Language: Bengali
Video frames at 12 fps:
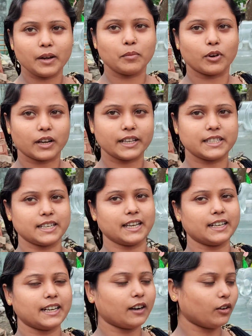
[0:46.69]
মেলবো কেচে
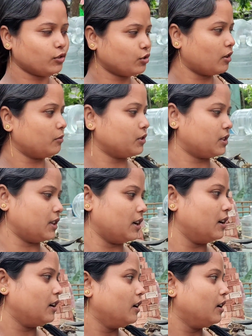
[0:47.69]
এটা এখন সমস্যা